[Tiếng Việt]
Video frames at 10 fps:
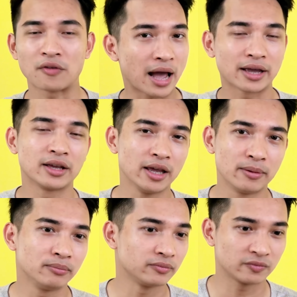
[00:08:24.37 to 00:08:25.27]
file ghi
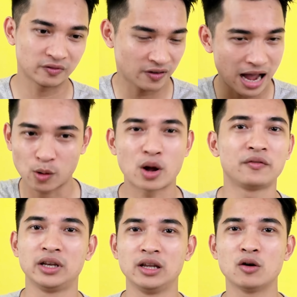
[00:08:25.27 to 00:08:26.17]
âm file quay
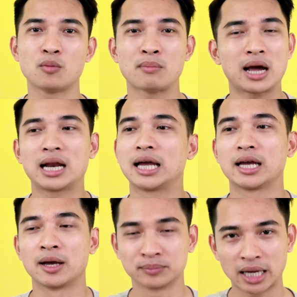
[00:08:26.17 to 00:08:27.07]
video mang lại
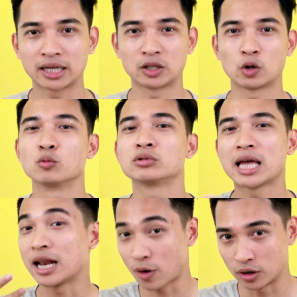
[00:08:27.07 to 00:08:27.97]
cái âm thanh nó cũng
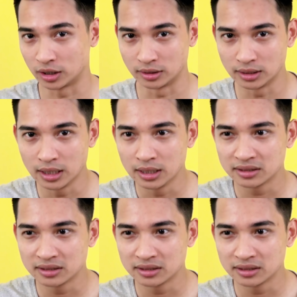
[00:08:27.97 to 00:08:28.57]
sẽ là ngon hơn